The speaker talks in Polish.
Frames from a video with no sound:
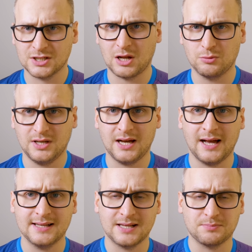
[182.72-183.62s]
Kształt
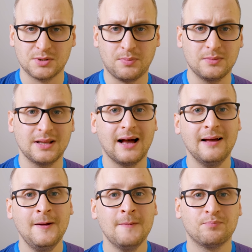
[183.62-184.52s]
IHS-a
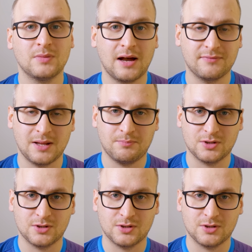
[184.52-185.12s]
przypomina dawne